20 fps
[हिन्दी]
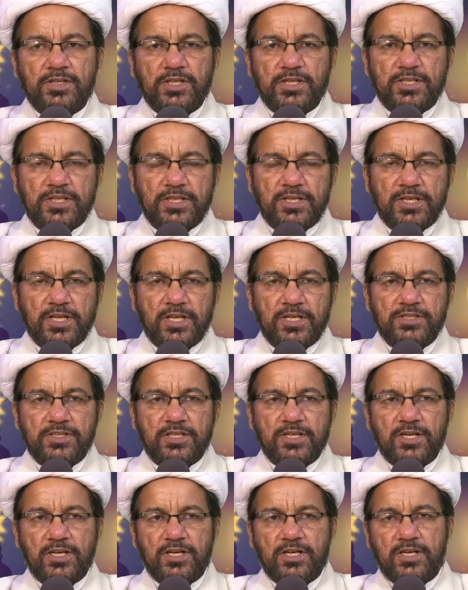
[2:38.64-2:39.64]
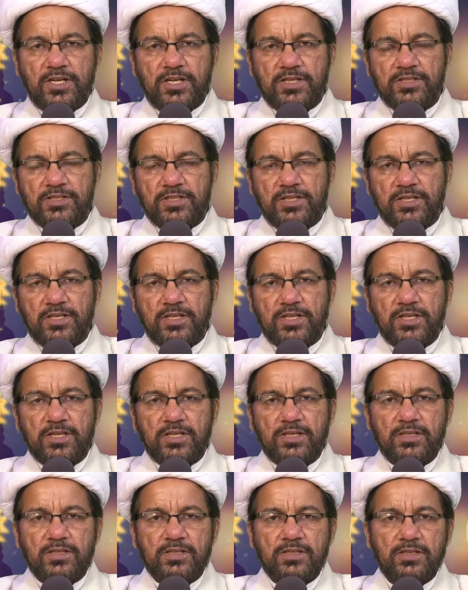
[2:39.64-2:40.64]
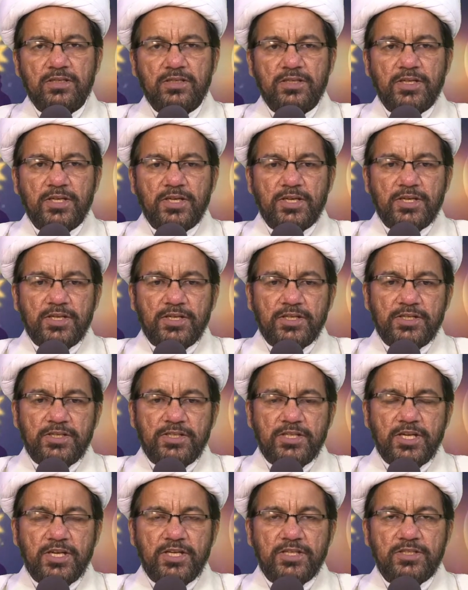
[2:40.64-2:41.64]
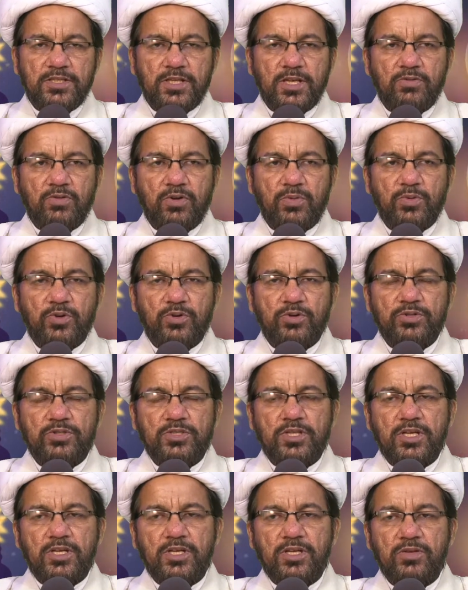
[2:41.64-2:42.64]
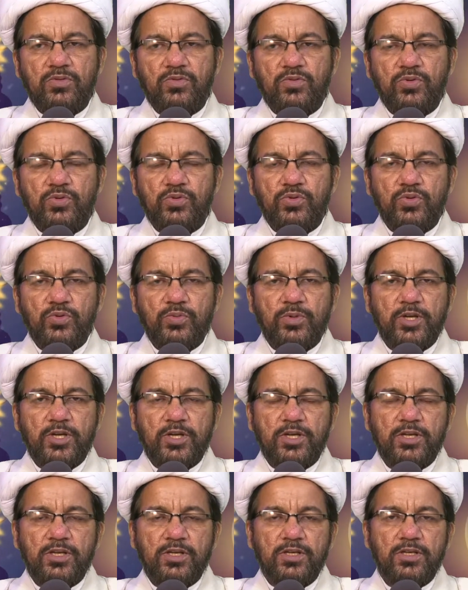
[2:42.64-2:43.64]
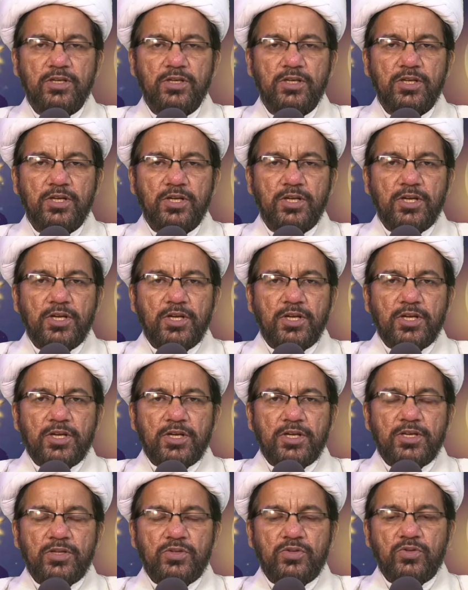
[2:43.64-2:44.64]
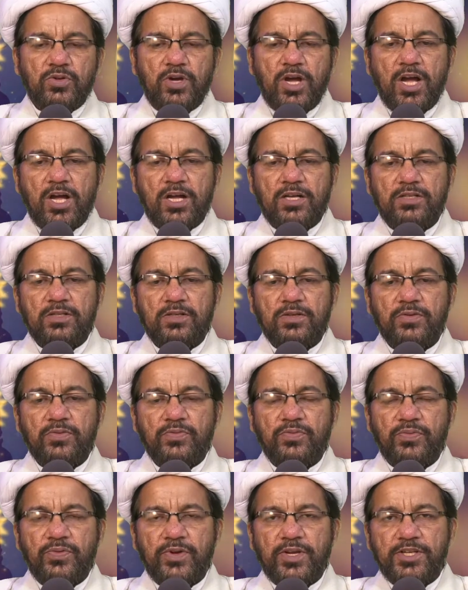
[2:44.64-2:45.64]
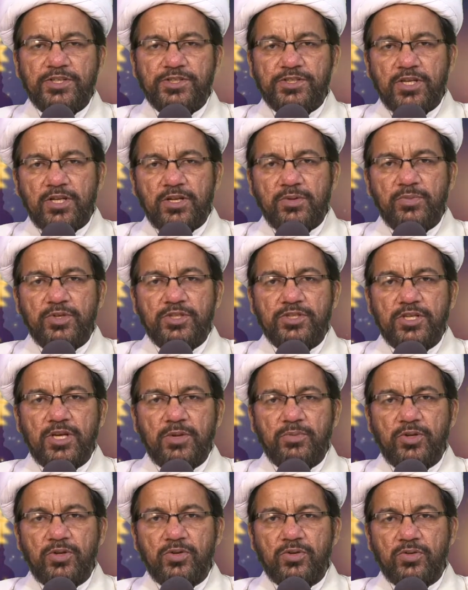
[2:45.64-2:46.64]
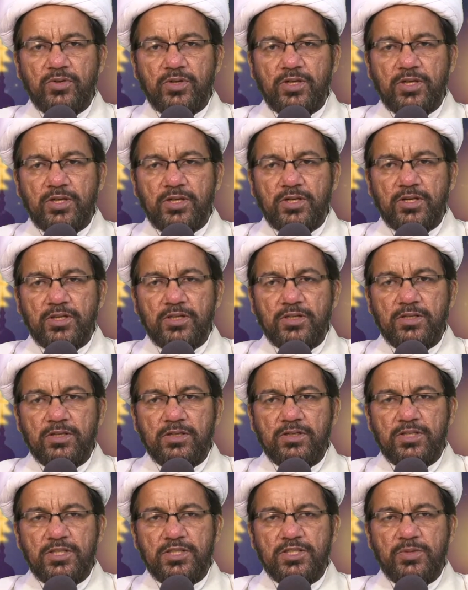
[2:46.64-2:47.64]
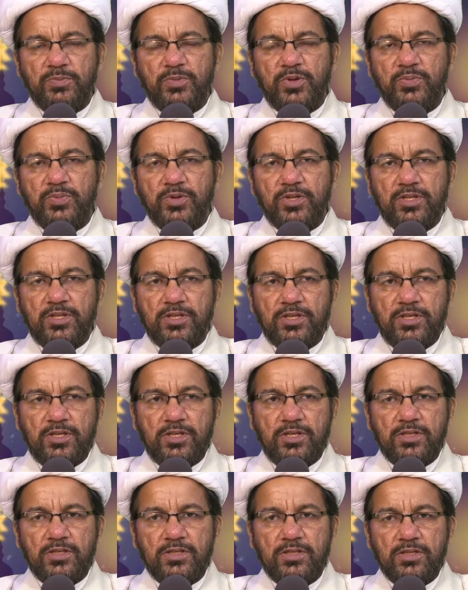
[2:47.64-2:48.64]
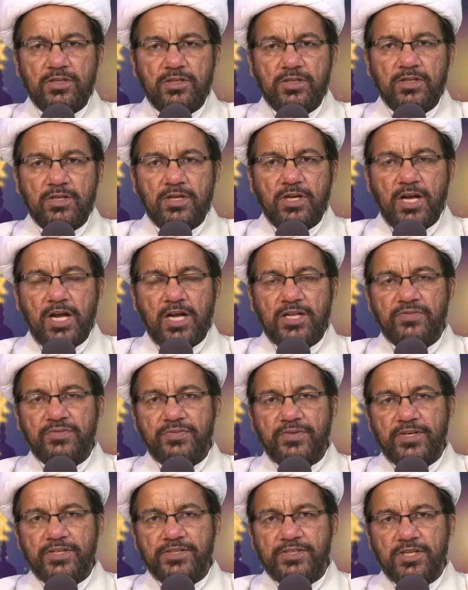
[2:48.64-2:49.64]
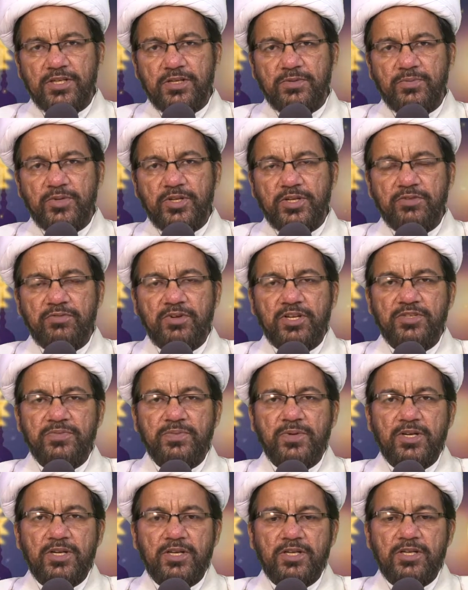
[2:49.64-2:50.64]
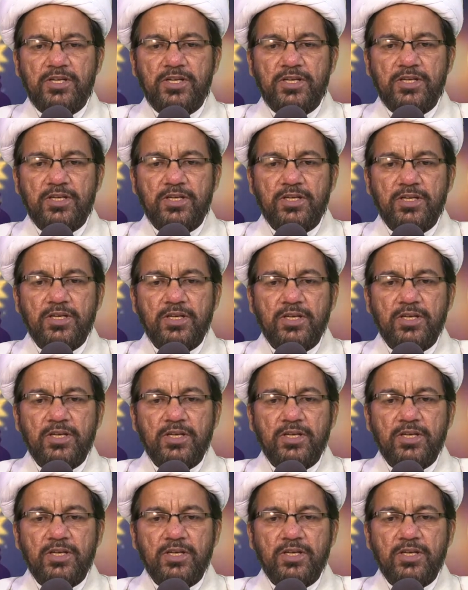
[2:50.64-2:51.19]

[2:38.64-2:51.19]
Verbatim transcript: जैसे नाचना डांस करना या इसके अलावा बहुत सारे अयूब हैं कि जो आज फैशन में शामिल हो गए हैं जैसे बेपर्दगी आज फैशन में रिवाज पा गई है